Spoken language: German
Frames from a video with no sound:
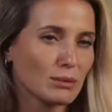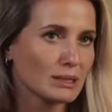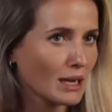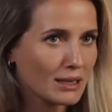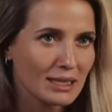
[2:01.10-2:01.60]

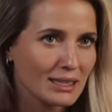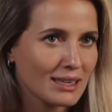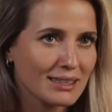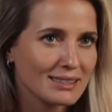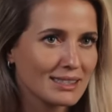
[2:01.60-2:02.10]
Moment gar keine
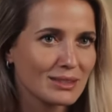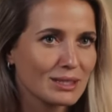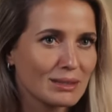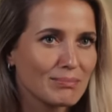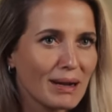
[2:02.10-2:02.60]
Angst. Also
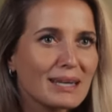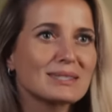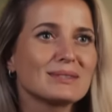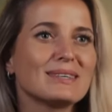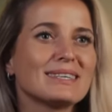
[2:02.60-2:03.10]
ich mag
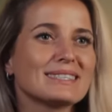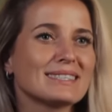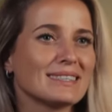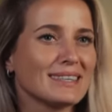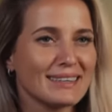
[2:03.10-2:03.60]

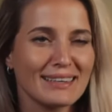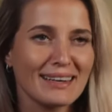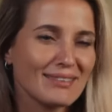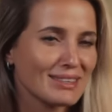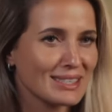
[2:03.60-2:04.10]
sowas,
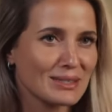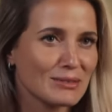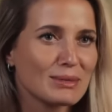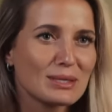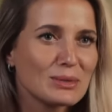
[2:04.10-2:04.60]
egal was es
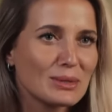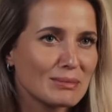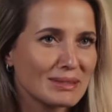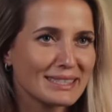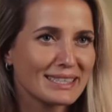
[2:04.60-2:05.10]
auf mich
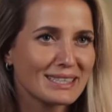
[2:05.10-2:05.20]
zukommt in die